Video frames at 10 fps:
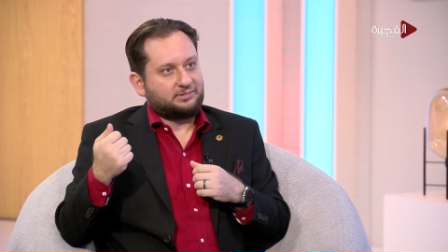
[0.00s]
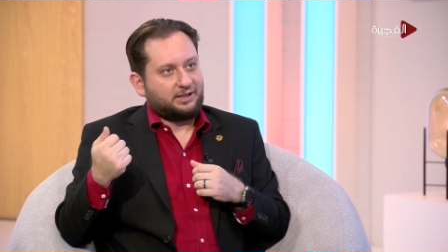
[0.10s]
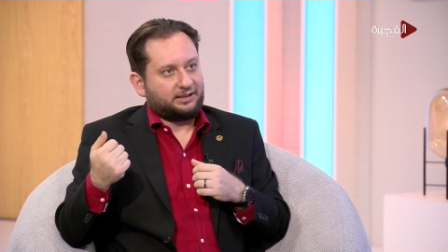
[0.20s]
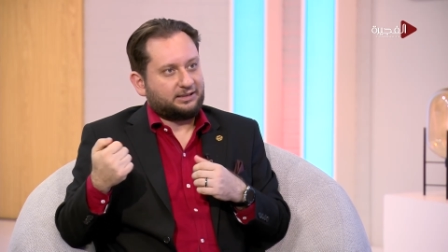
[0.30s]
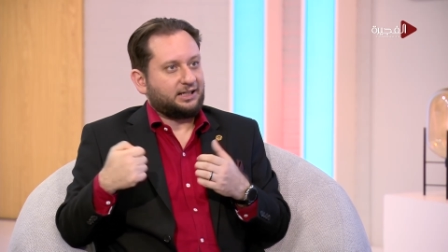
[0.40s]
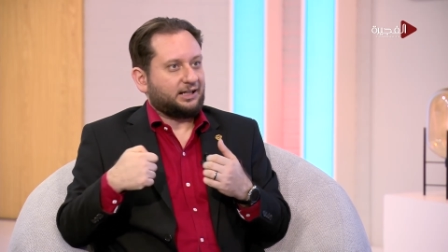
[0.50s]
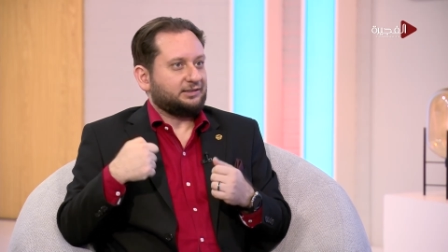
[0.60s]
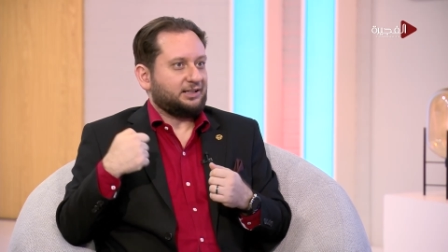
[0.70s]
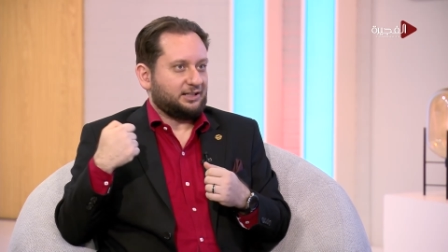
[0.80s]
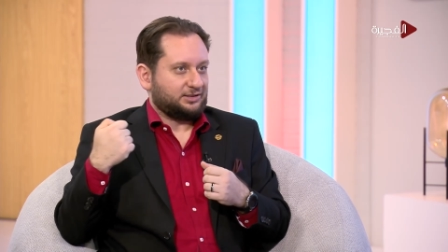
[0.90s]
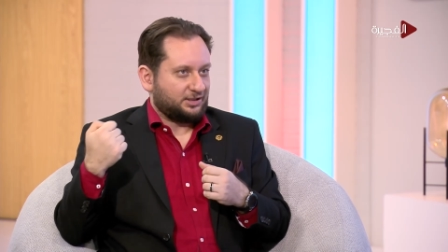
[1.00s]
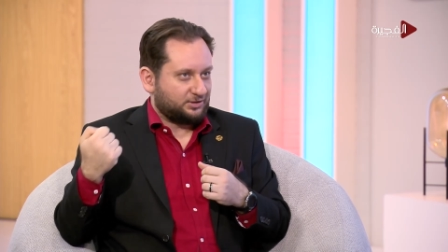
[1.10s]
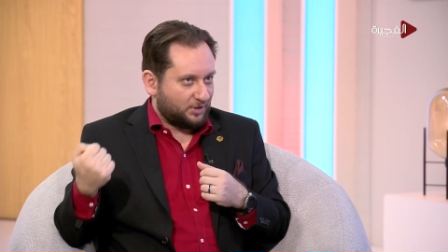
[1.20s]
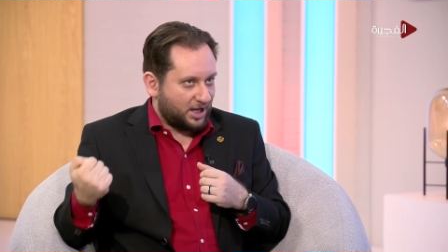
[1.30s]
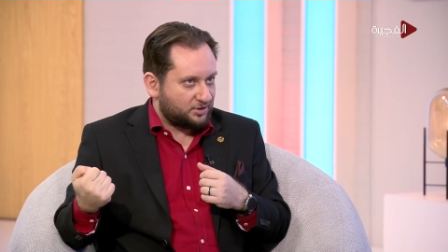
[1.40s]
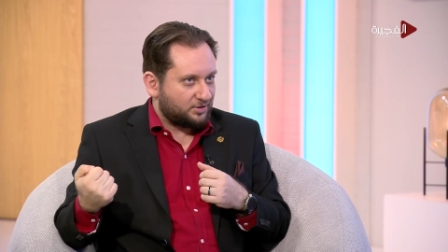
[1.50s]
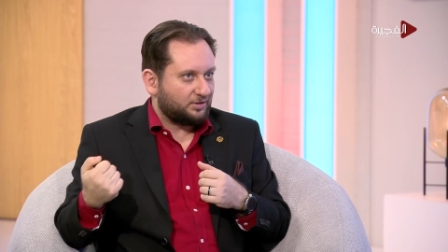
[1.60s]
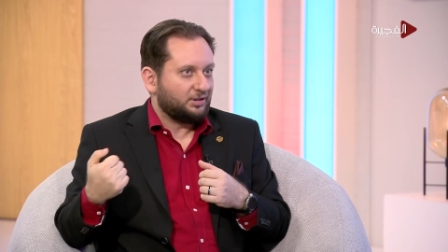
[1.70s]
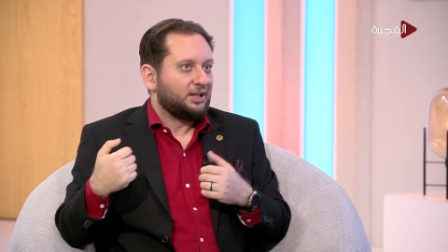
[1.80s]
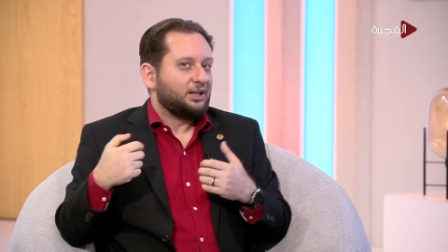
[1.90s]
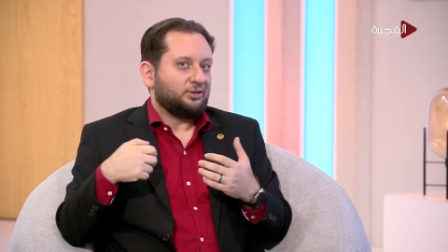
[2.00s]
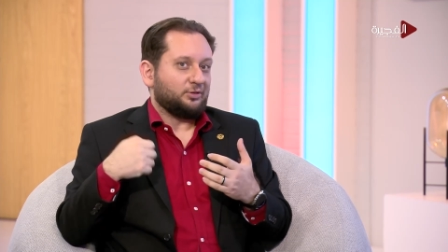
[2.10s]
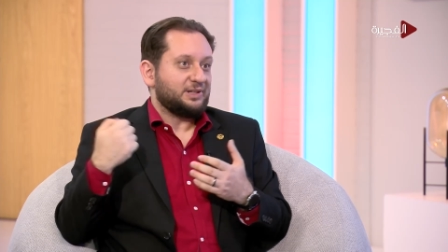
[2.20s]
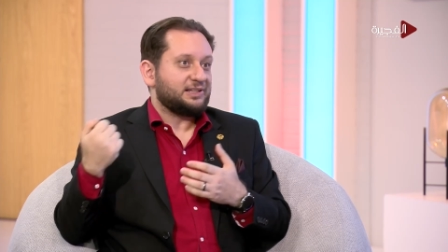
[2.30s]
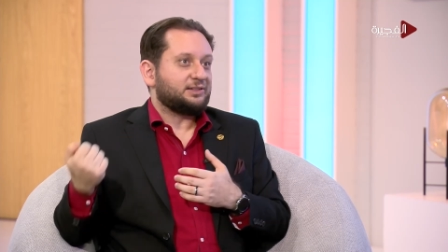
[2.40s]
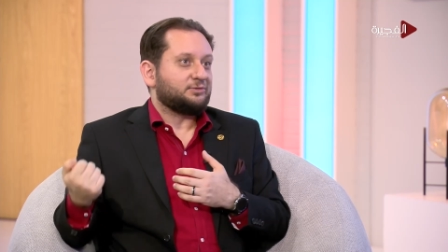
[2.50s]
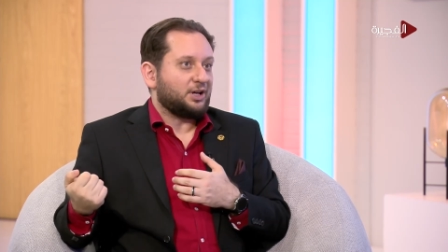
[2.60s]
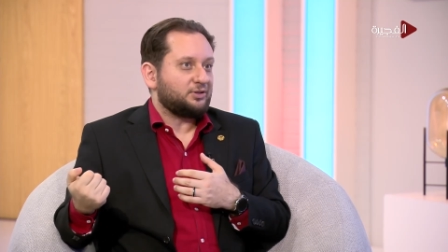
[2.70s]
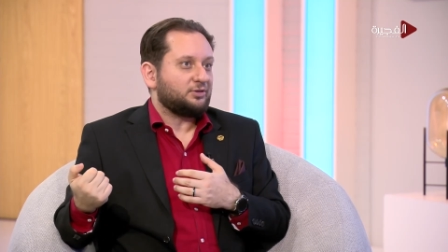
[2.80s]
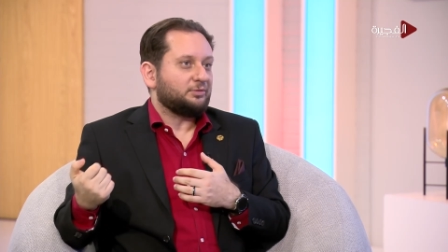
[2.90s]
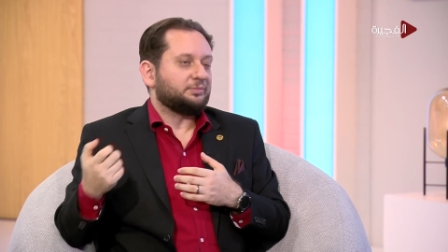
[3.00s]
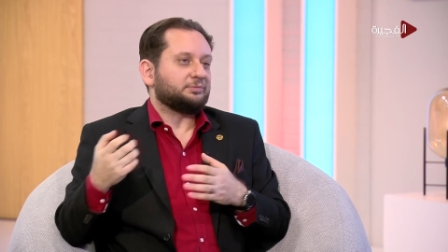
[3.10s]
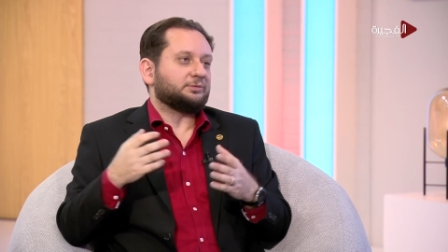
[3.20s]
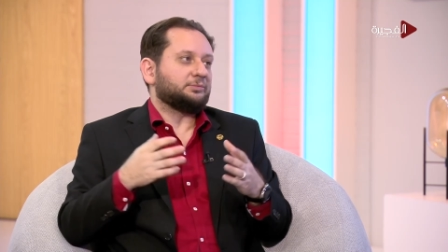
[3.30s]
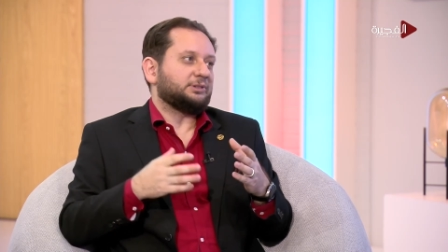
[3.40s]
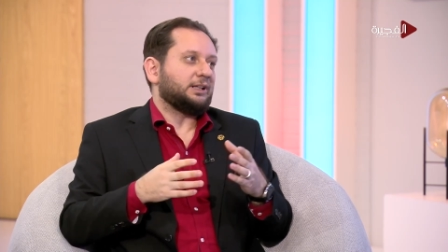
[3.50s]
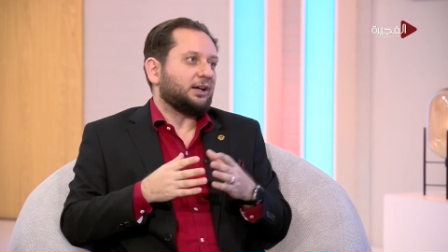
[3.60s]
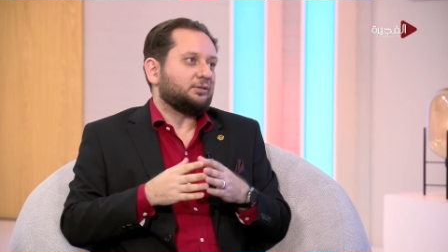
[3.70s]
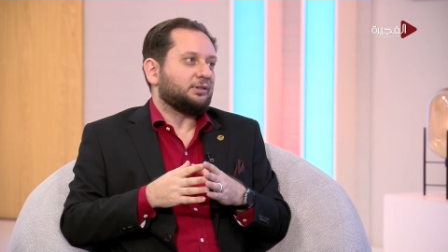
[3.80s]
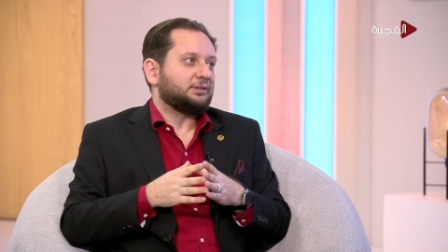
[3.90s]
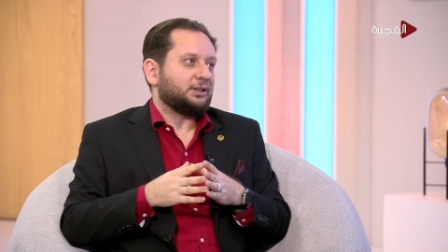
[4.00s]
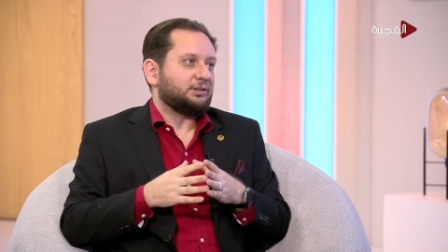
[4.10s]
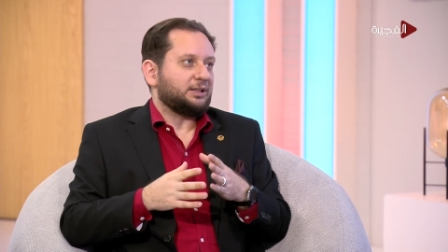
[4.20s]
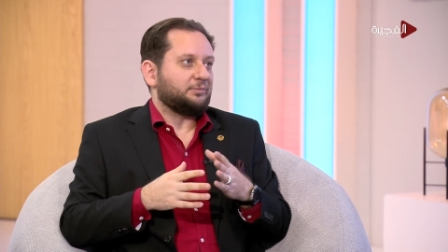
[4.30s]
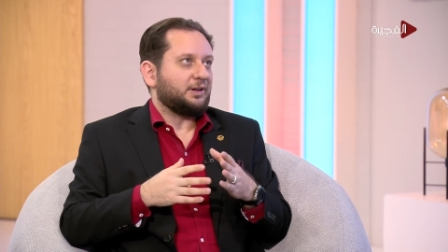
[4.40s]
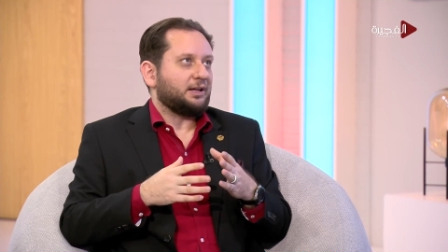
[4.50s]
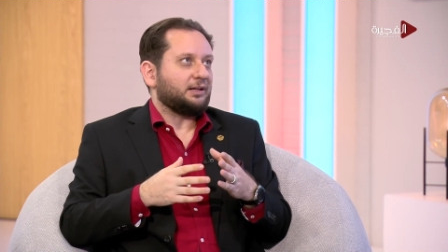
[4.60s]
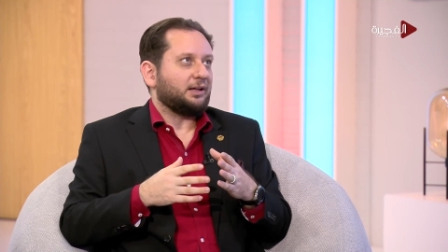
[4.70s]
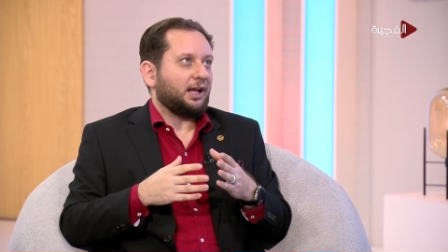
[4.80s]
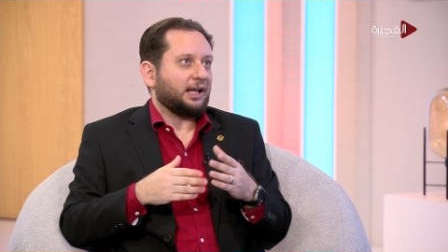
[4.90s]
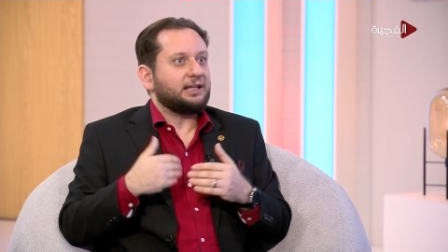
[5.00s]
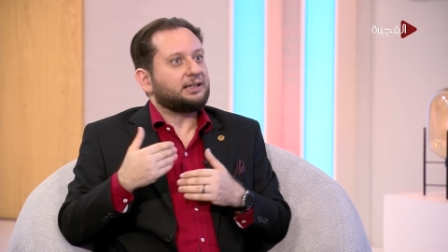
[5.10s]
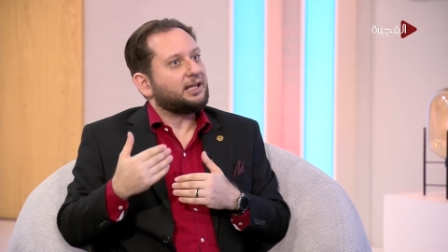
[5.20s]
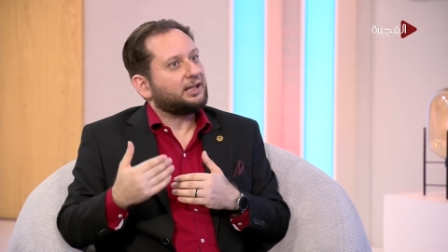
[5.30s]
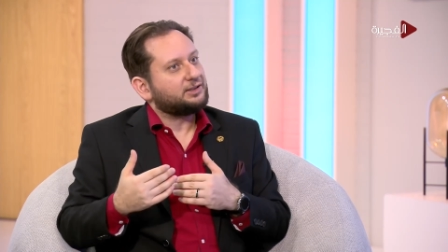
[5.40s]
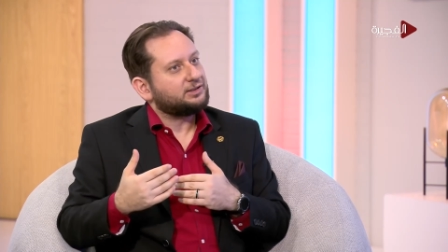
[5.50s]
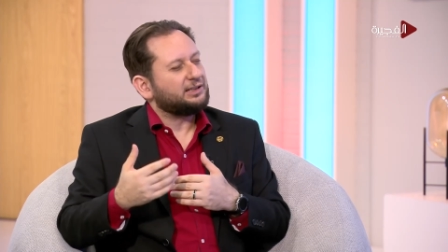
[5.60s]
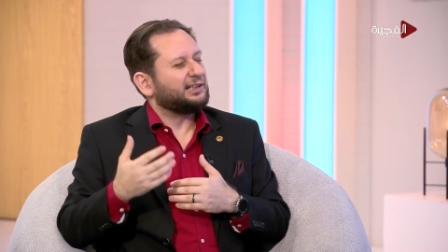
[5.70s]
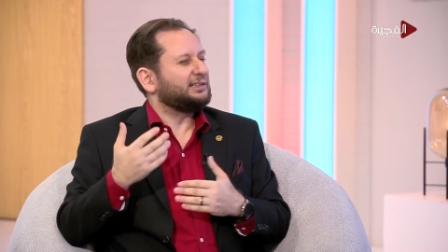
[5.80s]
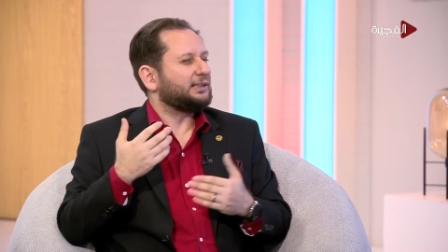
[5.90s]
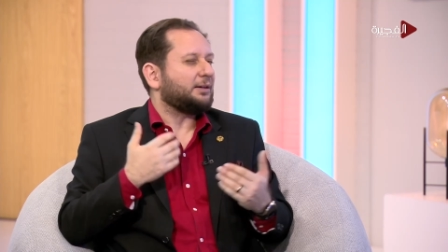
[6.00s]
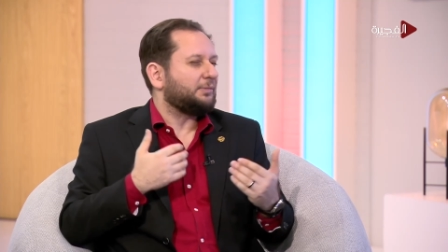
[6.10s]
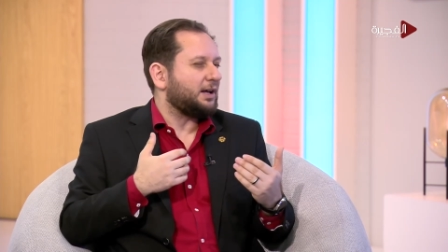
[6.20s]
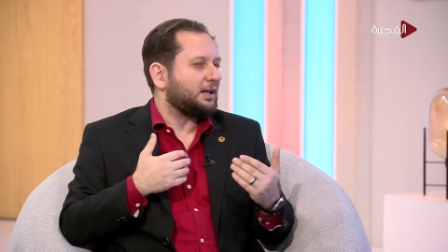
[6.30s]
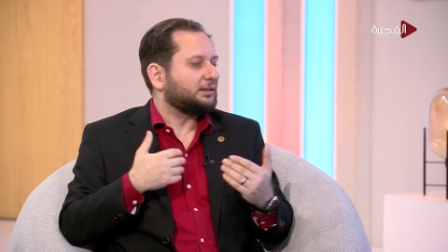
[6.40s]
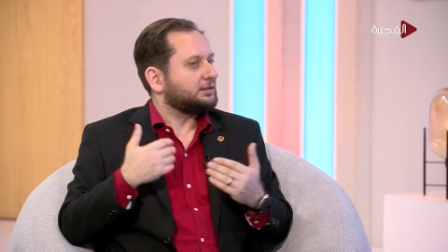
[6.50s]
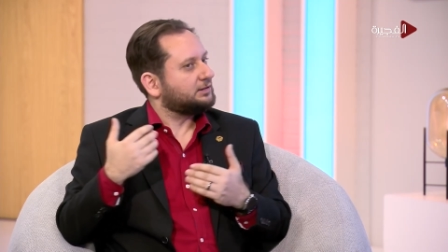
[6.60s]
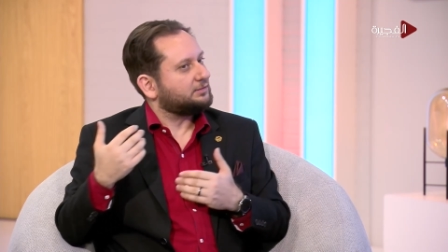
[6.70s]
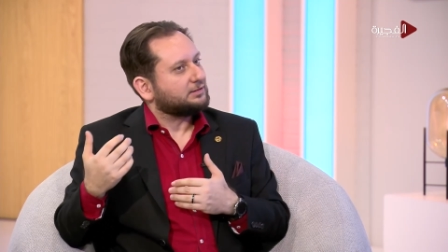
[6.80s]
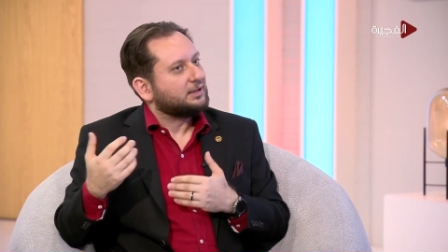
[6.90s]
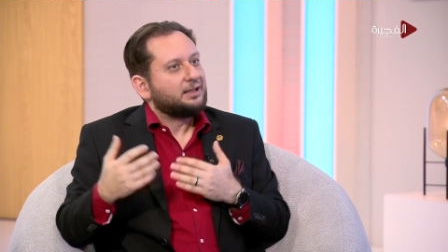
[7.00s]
يعني انك انت تواجهه انه بس تواجهه بيقول لك انه انت وقت لما حكيت عن هذا الشيء كنت تعبان كنت